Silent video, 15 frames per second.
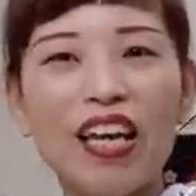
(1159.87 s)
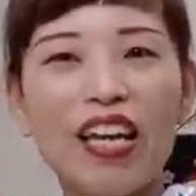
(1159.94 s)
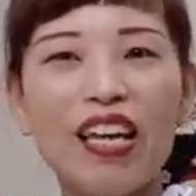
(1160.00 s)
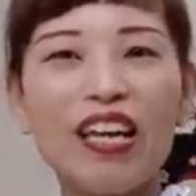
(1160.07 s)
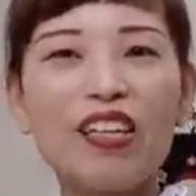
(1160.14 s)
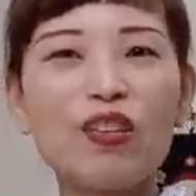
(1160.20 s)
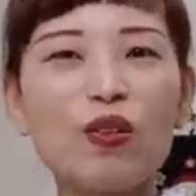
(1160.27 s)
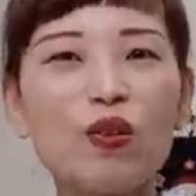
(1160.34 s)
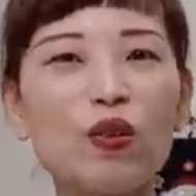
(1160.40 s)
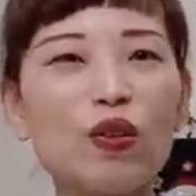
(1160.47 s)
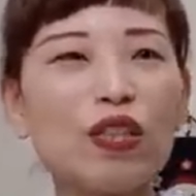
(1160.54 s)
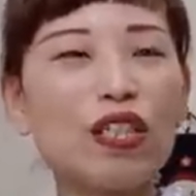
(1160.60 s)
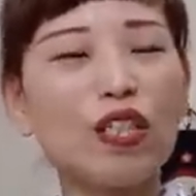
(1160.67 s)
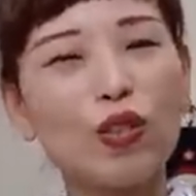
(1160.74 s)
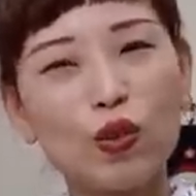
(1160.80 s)
えーと、と
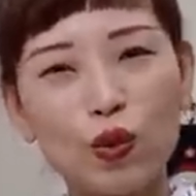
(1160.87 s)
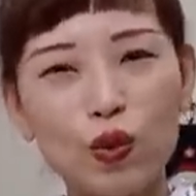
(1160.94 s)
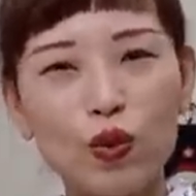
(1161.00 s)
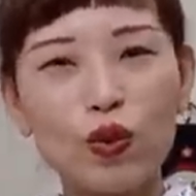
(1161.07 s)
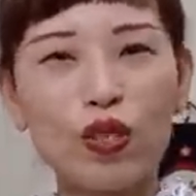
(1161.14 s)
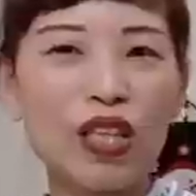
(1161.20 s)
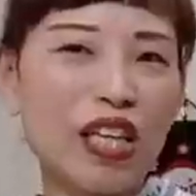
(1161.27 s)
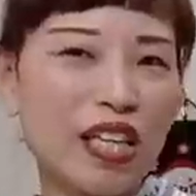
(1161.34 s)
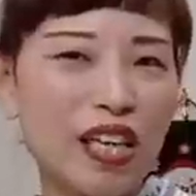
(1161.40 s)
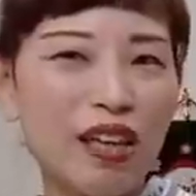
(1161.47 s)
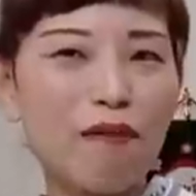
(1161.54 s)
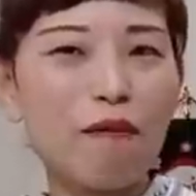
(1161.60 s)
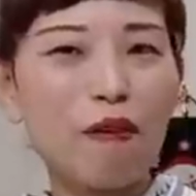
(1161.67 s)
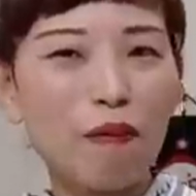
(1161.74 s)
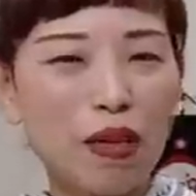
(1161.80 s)
早速つけ
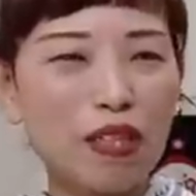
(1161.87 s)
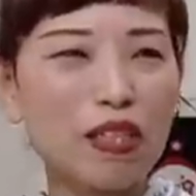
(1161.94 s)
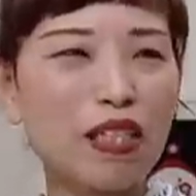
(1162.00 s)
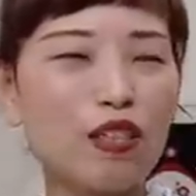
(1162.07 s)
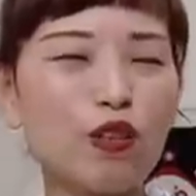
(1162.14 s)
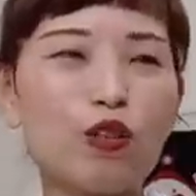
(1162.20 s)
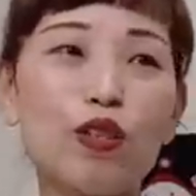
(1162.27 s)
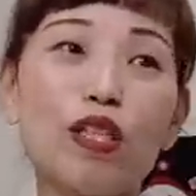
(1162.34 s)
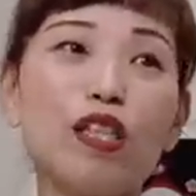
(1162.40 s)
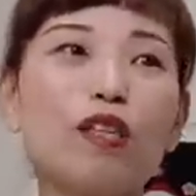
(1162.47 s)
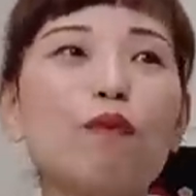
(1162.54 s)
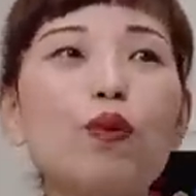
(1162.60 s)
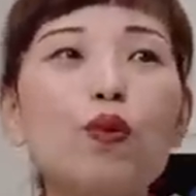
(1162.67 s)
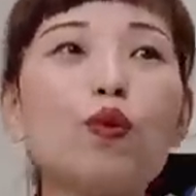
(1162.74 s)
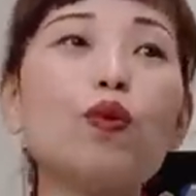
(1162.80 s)
てみましたそして
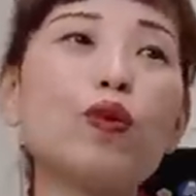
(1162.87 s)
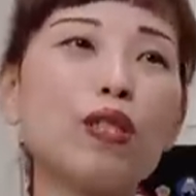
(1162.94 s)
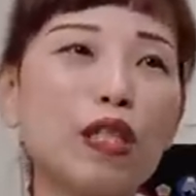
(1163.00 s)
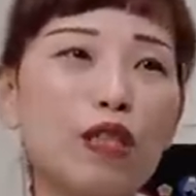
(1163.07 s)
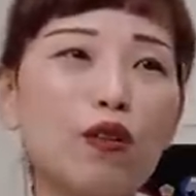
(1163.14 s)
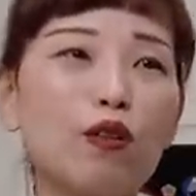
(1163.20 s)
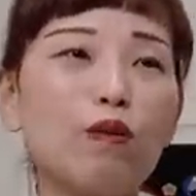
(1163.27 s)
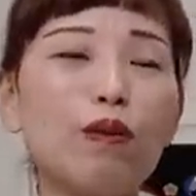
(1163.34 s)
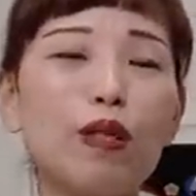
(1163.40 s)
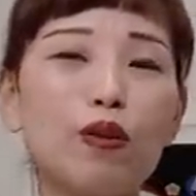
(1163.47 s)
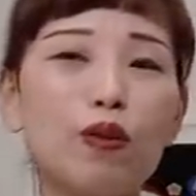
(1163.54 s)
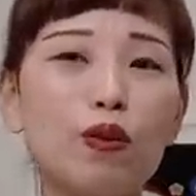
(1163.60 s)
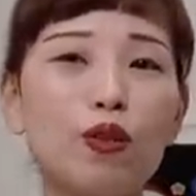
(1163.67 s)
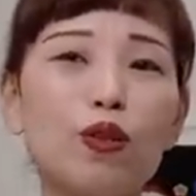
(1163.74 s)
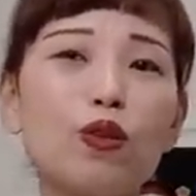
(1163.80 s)
着物オフさんの
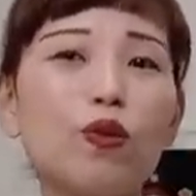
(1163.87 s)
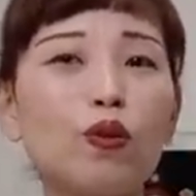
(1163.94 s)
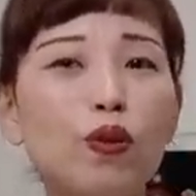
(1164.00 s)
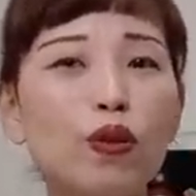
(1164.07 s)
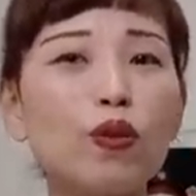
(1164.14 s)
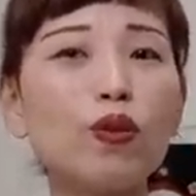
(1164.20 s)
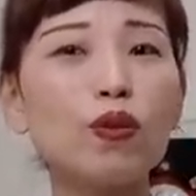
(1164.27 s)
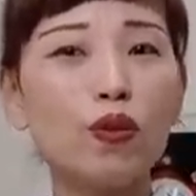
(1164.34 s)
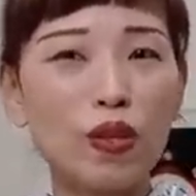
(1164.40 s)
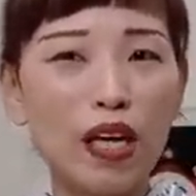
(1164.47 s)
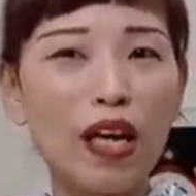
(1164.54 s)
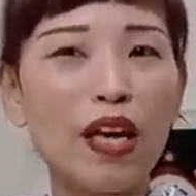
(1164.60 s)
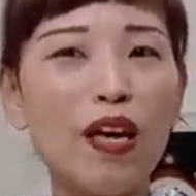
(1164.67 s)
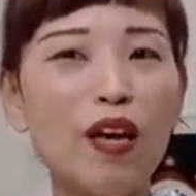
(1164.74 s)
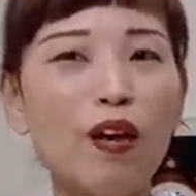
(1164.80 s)
イベントにちょうど行くの
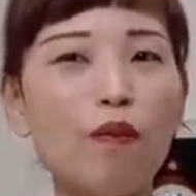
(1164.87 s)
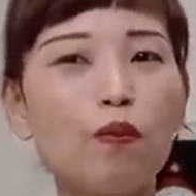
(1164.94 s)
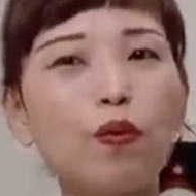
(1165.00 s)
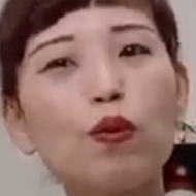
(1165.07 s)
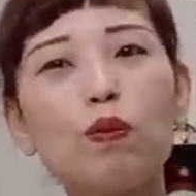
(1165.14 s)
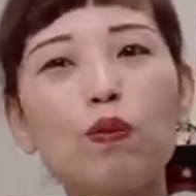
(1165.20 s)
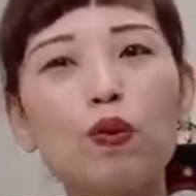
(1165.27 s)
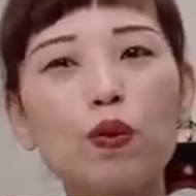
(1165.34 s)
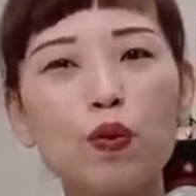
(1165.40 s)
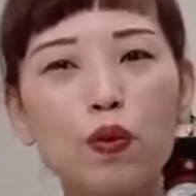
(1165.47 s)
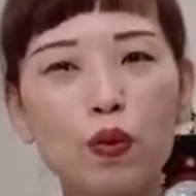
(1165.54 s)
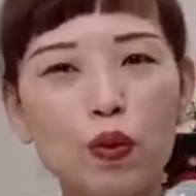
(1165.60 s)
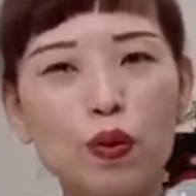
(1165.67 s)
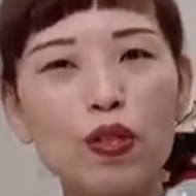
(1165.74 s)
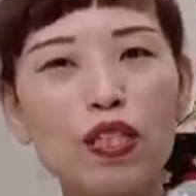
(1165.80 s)
でもともと
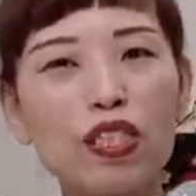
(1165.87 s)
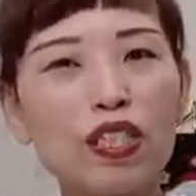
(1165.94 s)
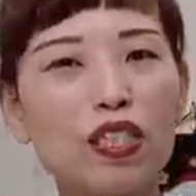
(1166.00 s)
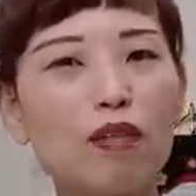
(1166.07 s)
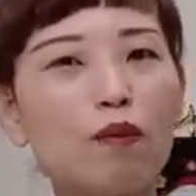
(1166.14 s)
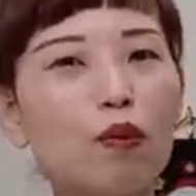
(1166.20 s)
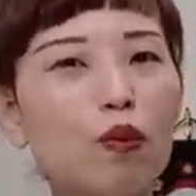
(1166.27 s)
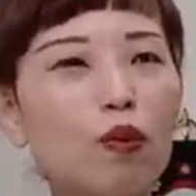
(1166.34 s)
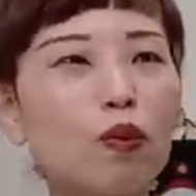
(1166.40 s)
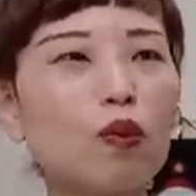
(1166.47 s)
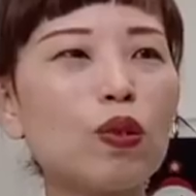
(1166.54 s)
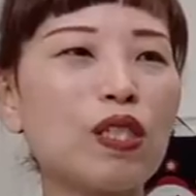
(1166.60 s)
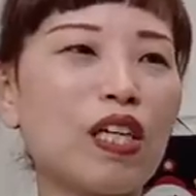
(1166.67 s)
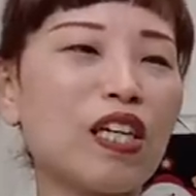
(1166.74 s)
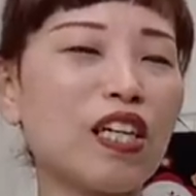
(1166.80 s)
この生地着物
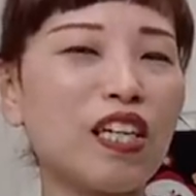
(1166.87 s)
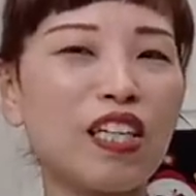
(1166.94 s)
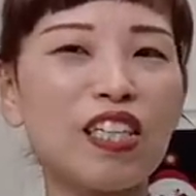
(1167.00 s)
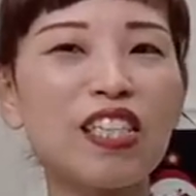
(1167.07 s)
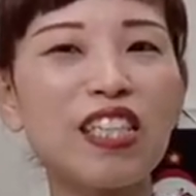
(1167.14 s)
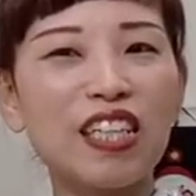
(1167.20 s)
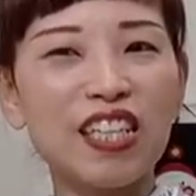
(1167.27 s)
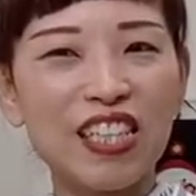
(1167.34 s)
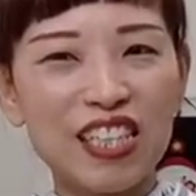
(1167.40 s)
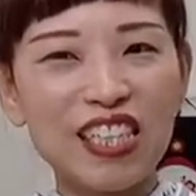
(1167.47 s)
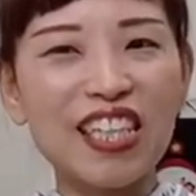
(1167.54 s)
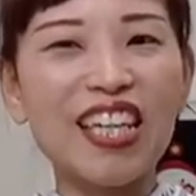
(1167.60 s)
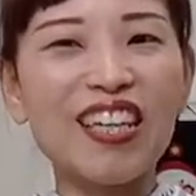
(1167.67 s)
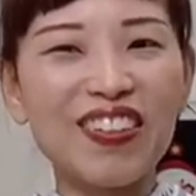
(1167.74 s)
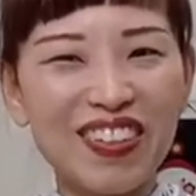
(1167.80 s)
オフさんから来た生
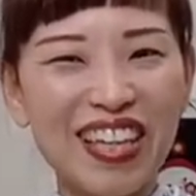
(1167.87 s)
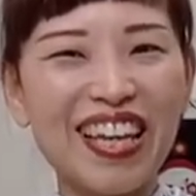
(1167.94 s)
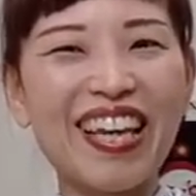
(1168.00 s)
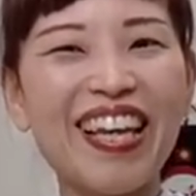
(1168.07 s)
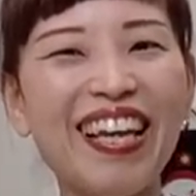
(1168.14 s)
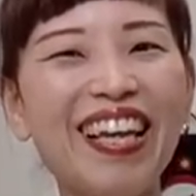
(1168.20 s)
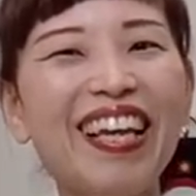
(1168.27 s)
地なので